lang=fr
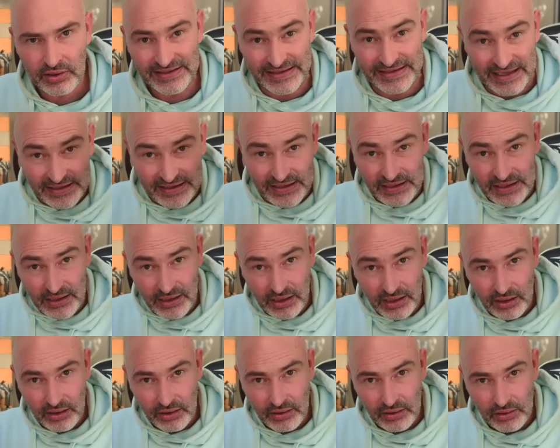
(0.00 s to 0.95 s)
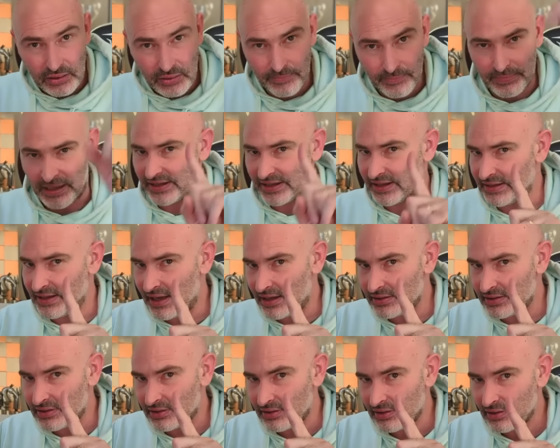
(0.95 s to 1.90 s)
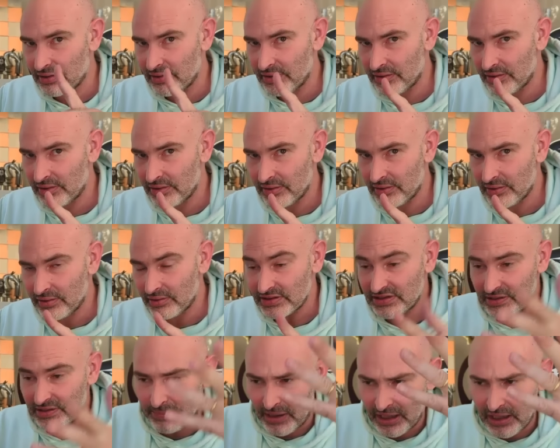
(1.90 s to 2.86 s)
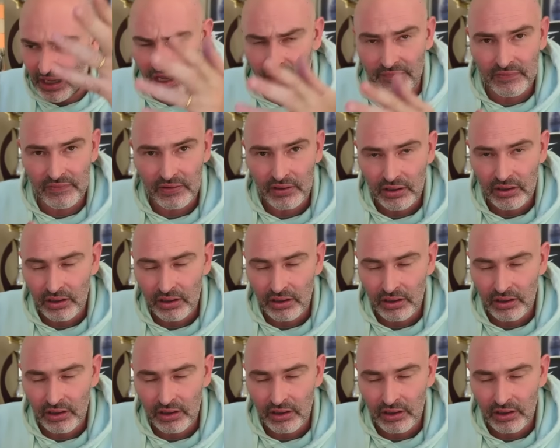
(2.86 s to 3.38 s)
Kenini Pas Kenéen. C'est pas grave.